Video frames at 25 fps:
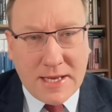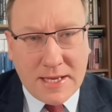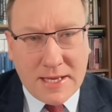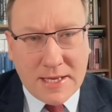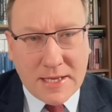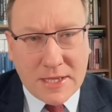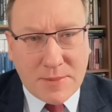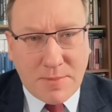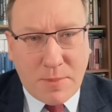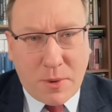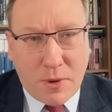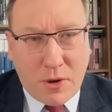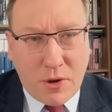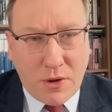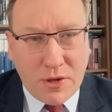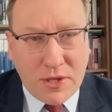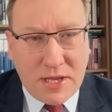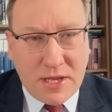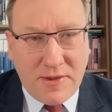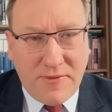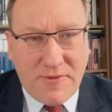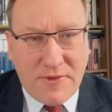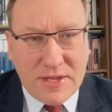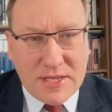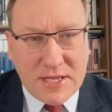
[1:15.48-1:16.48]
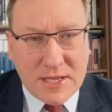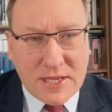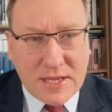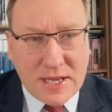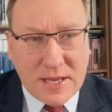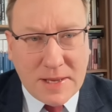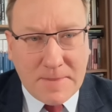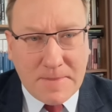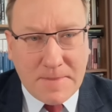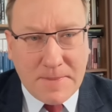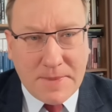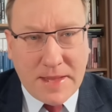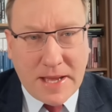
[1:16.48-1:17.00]
spokojnej
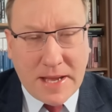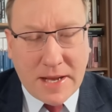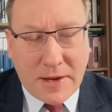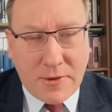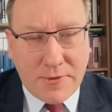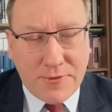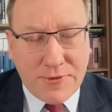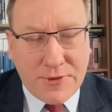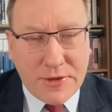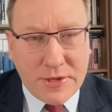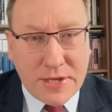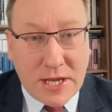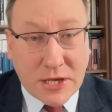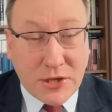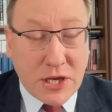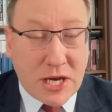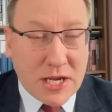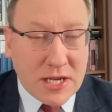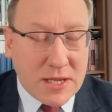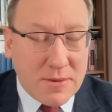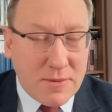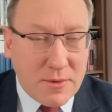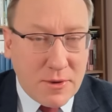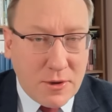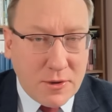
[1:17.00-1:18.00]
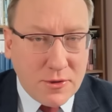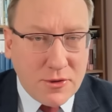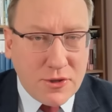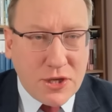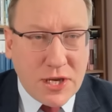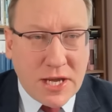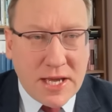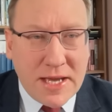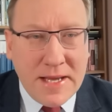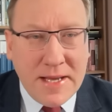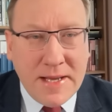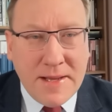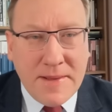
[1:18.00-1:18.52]
wizyty na, konty- na czarnym
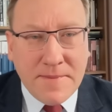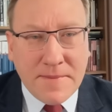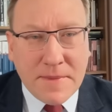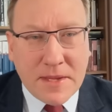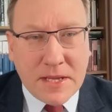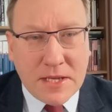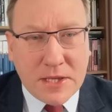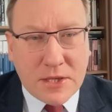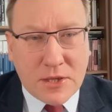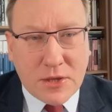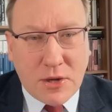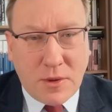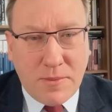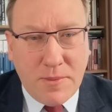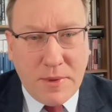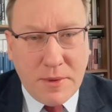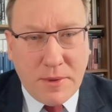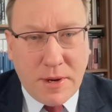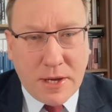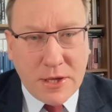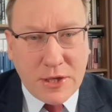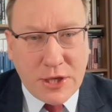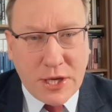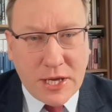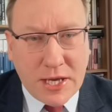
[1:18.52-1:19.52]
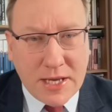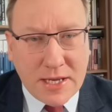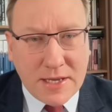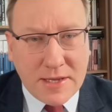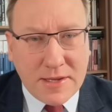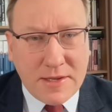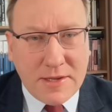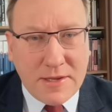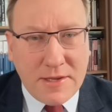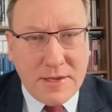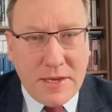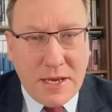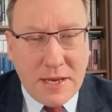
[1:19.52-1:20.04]
lądzie zrobiła się
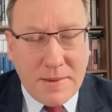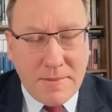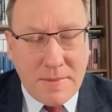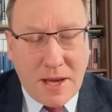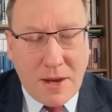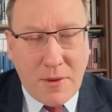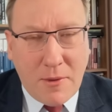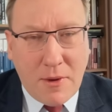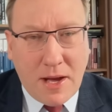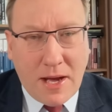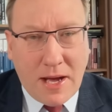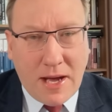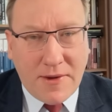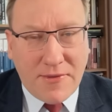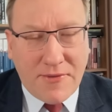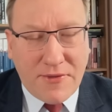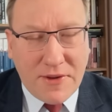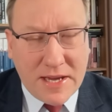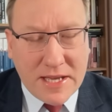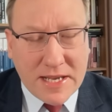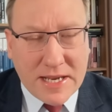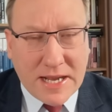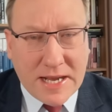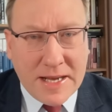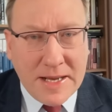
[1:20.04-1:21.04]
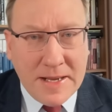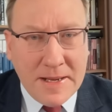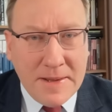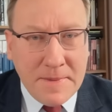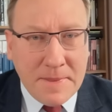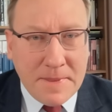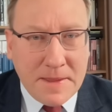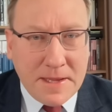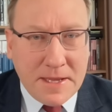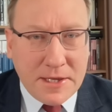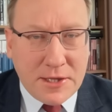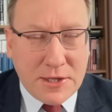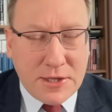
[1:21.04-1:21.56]
niemała afera
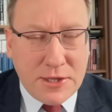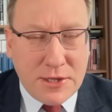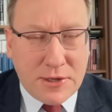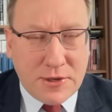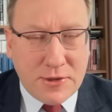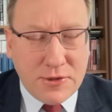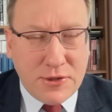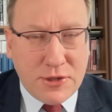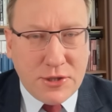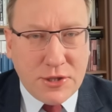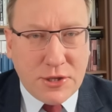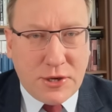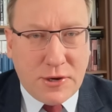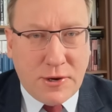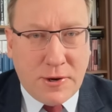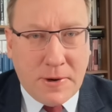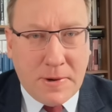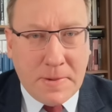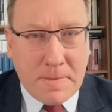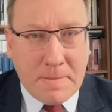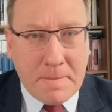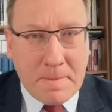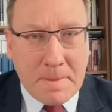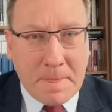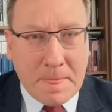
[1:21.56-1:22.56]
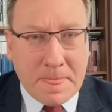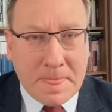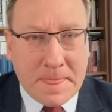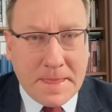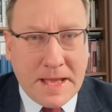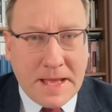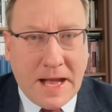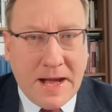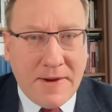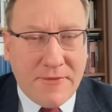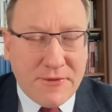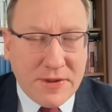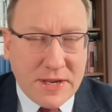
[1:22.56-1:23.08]
jeśli chodzi o mm,
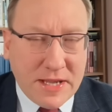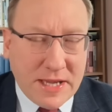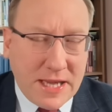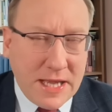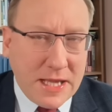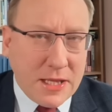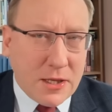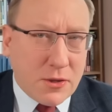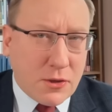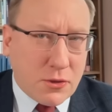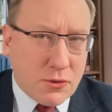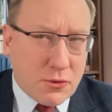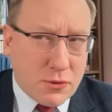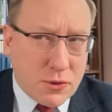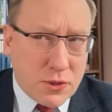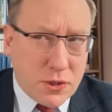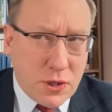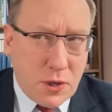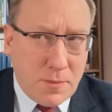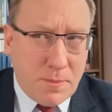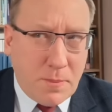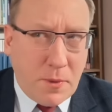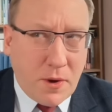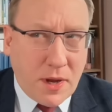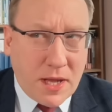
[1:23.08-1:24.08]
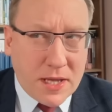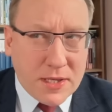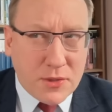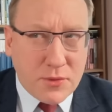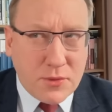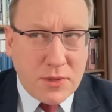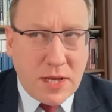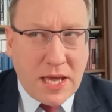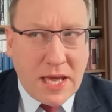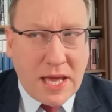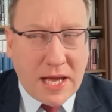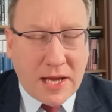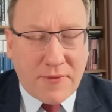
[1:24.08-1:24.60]
Afrykę, co
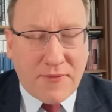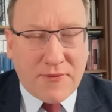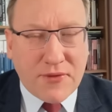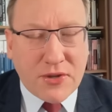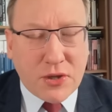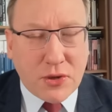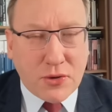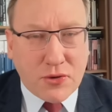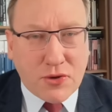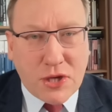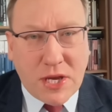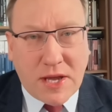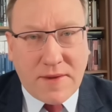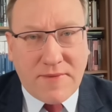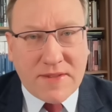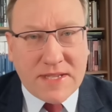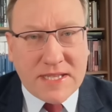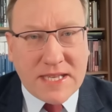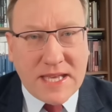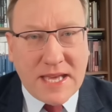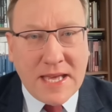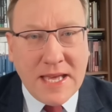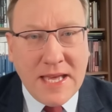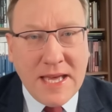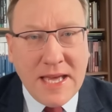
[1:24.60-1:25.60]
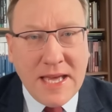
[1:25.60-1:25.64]
pokazuje, jak w soczewce,